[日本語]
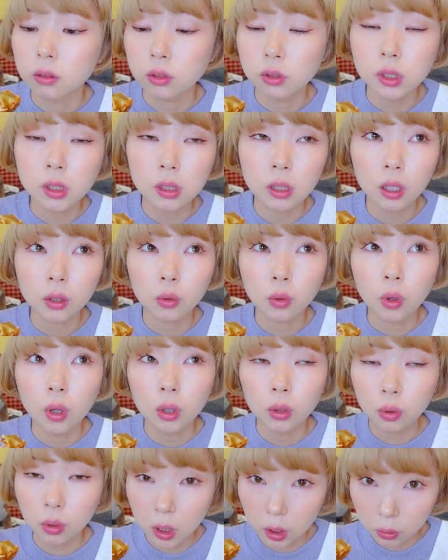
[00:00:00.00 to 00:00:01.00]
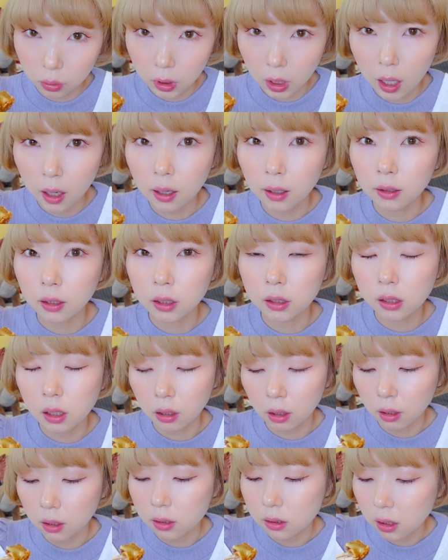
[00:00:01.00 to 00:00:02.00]
Twitter のトレンドに上がってきて
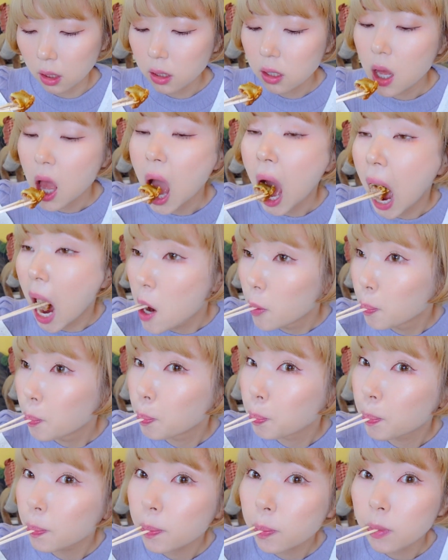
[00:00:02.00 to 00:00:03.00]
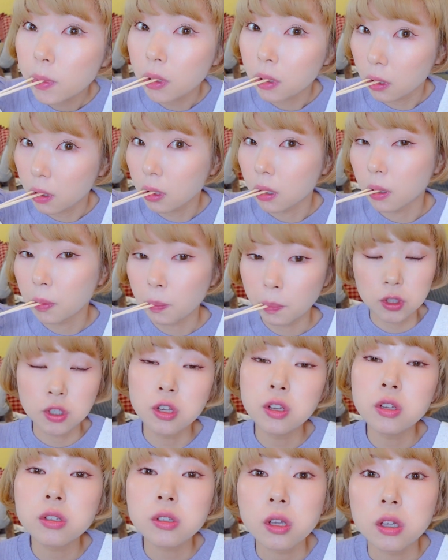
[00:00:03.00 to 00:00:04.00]
たからさんか
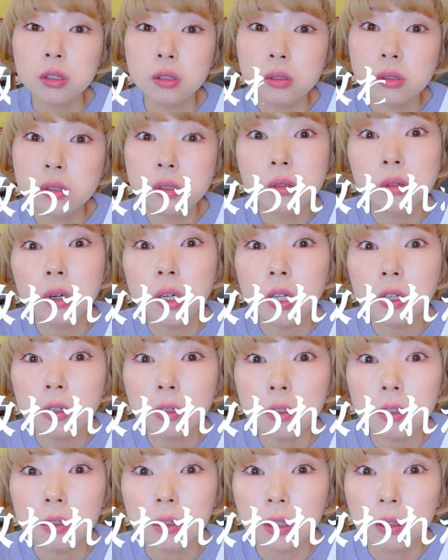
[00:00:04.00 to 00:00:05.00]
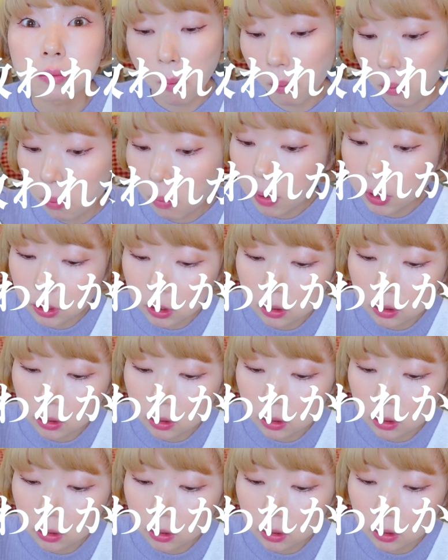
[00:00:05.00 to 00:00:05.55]
人生救われかけたほんま